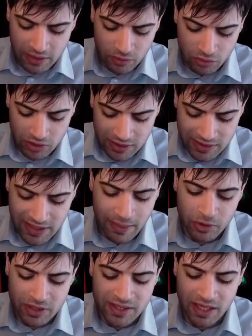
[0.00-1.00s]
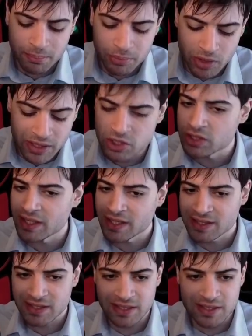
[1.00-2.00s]
utilizziamo ad esempio Legendary
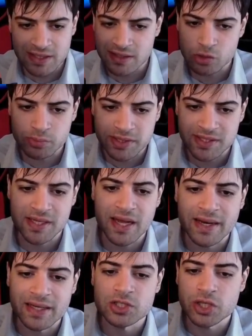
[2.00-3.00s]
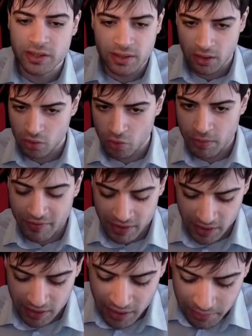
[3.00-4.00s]
Existence, Super Saiyan, eccetera, come
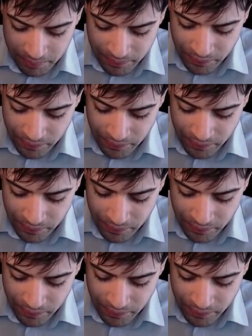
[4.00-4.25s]
vedete.